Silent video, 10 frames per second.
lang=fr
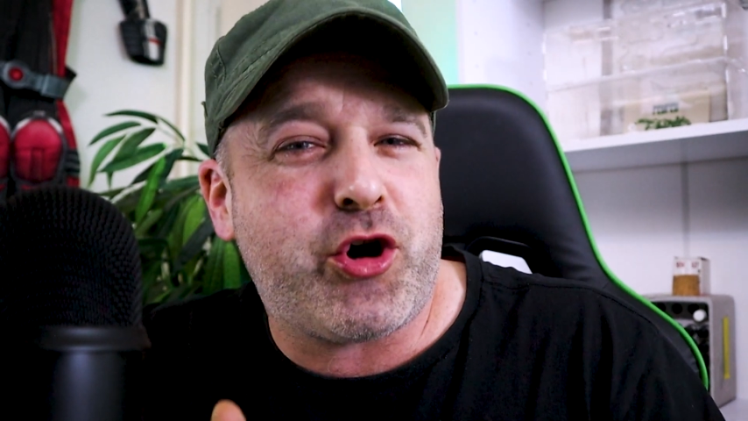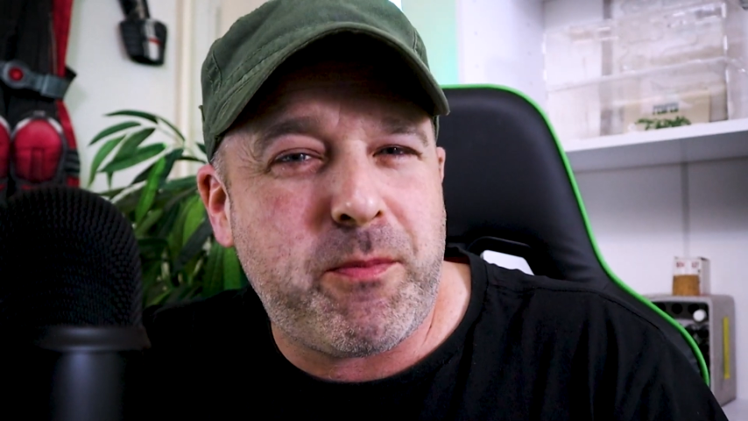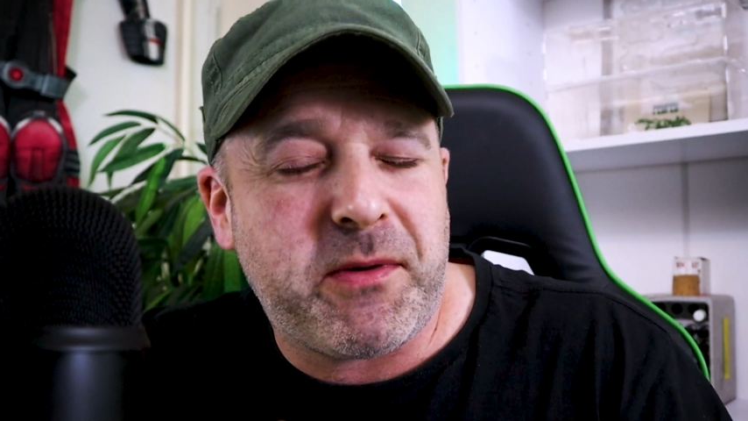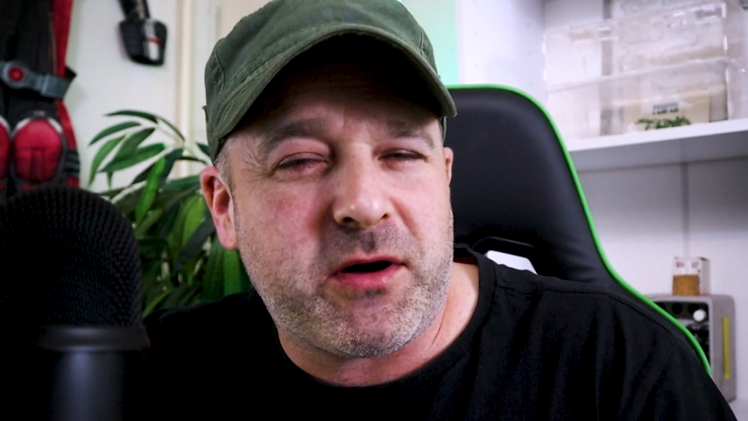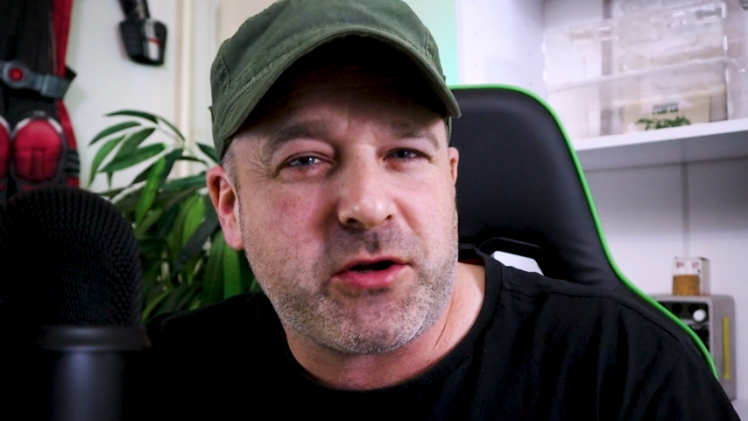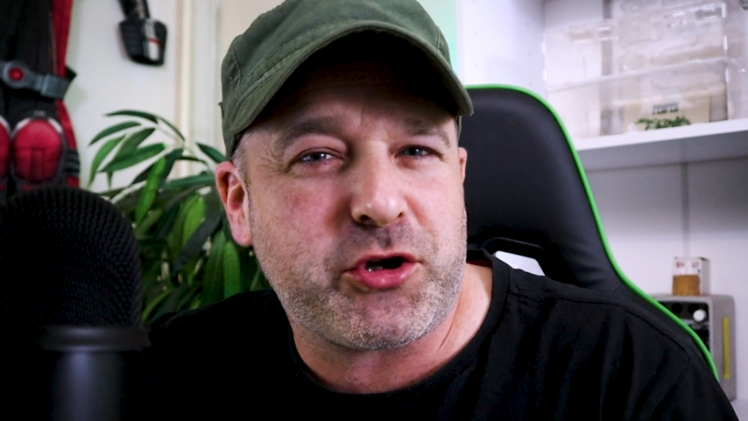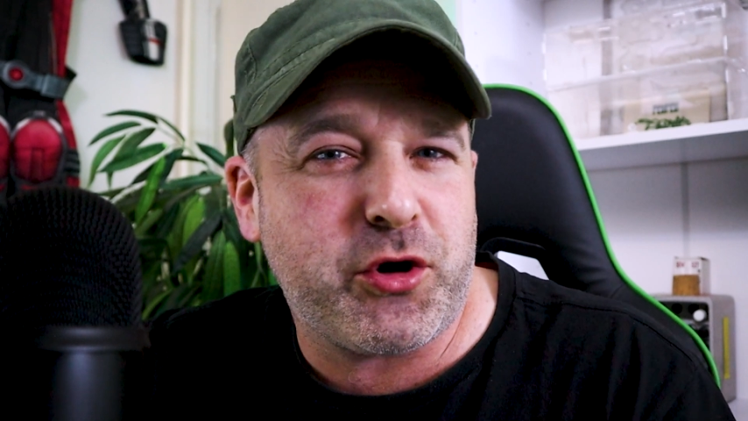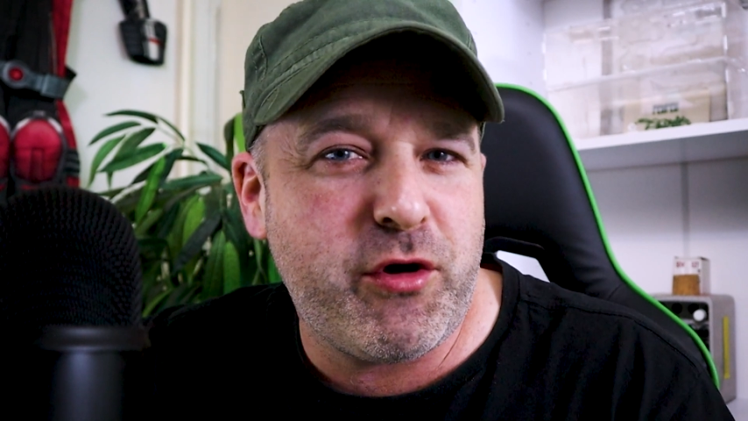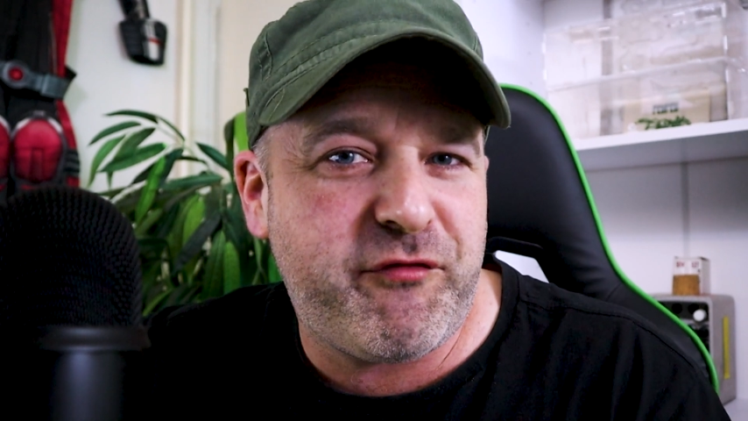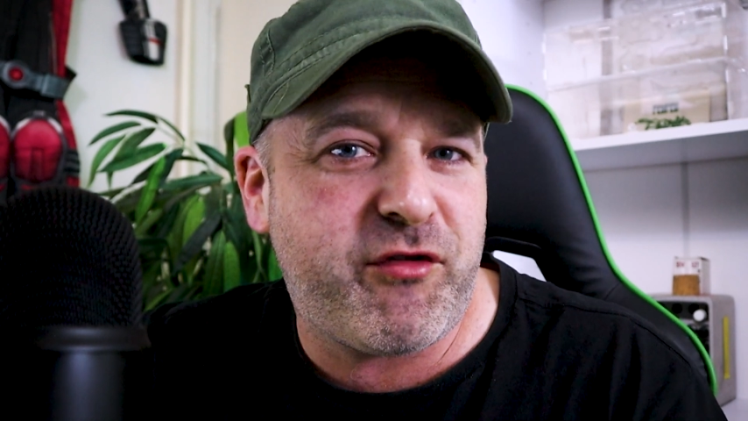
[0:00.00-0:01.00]
reprendre
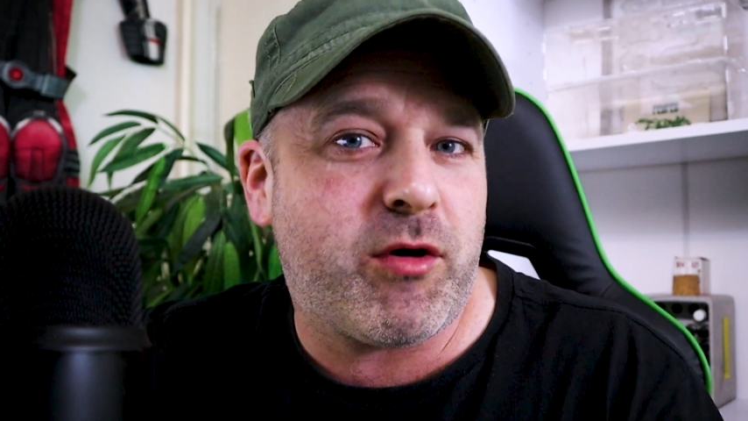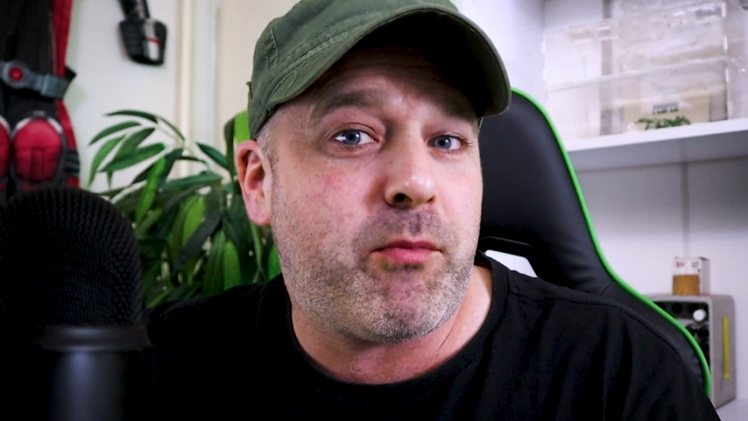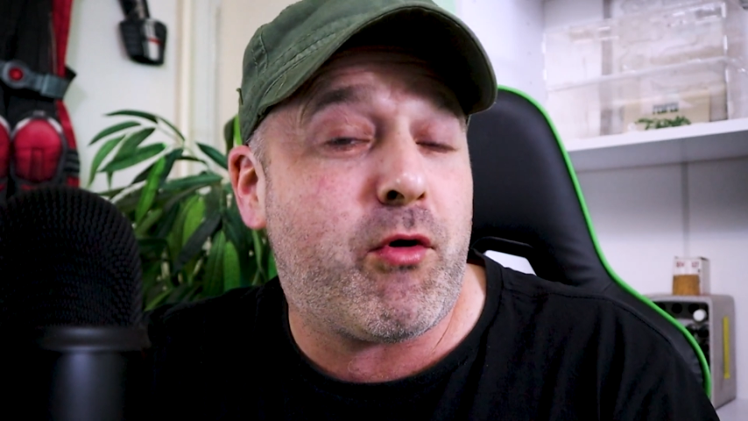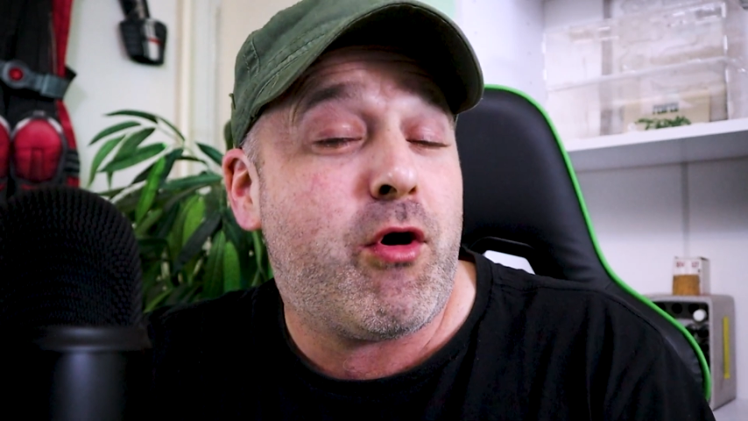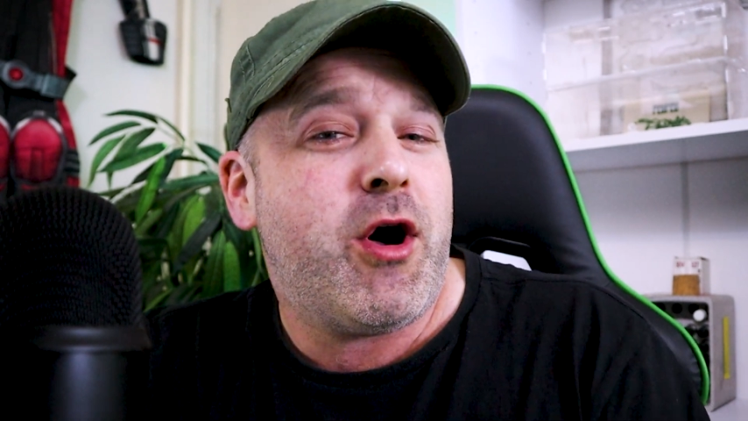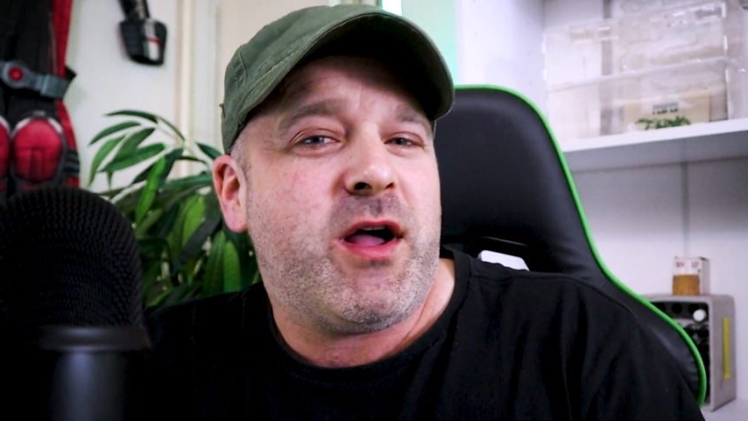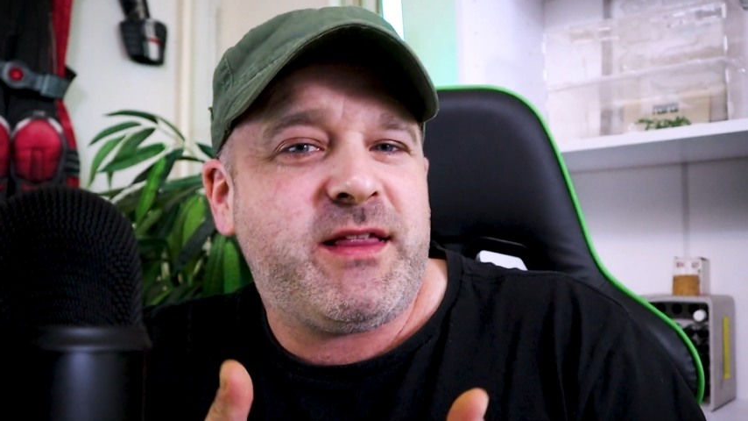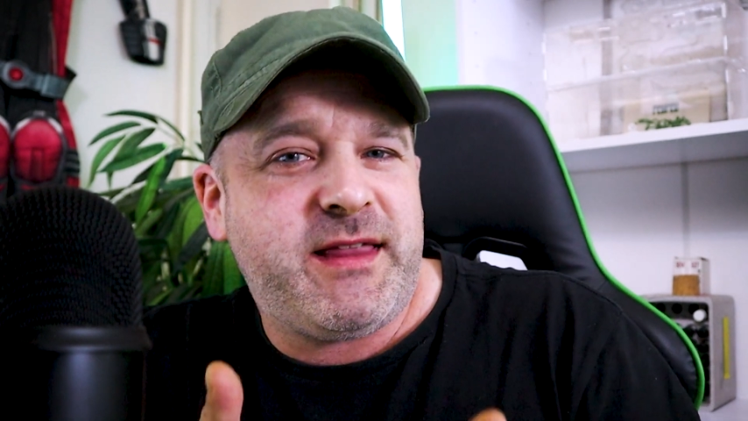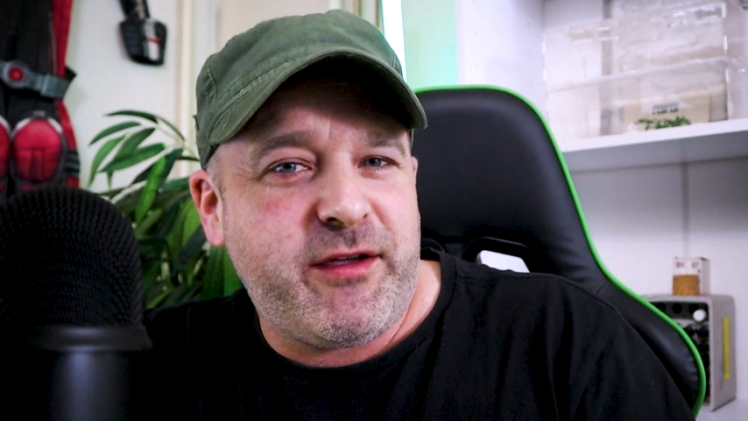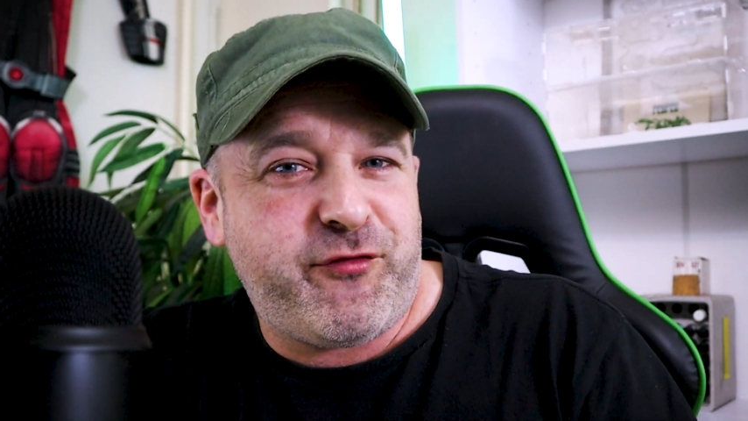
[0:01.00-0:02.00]
le flambeau des